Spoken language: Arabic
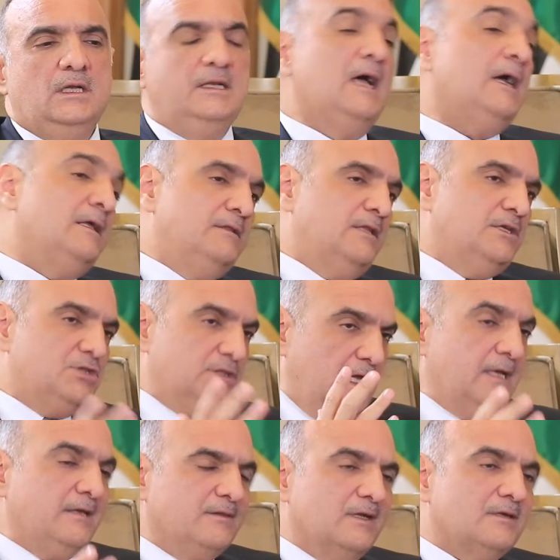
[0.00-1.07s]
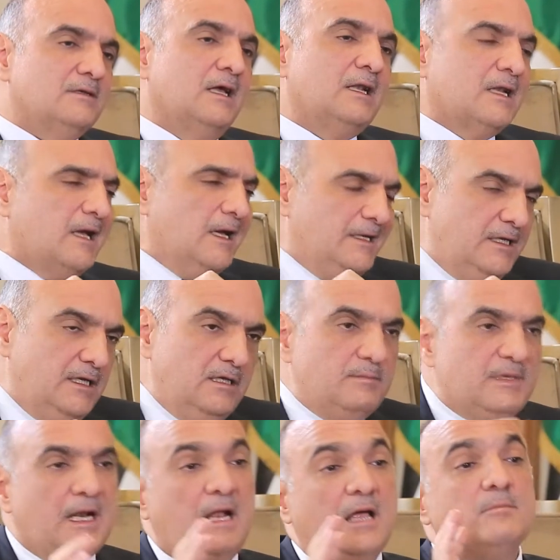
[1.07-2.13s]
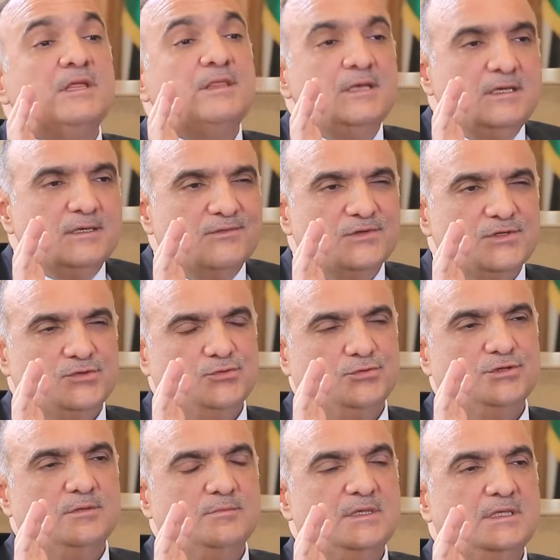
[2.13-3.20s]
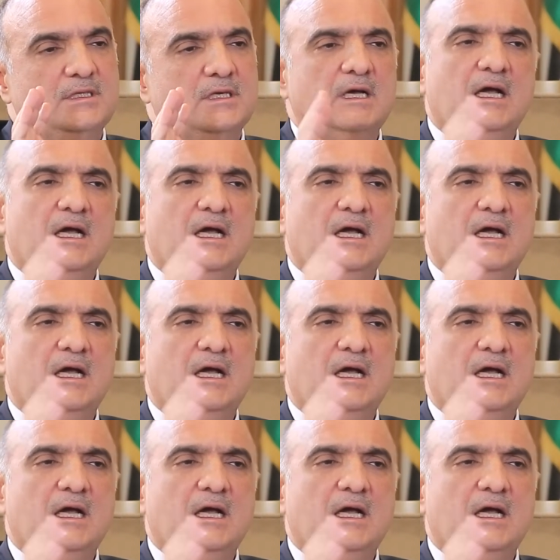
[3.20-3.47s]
لكن تجد أيضا القليل من العبثية في السوشيال ميديا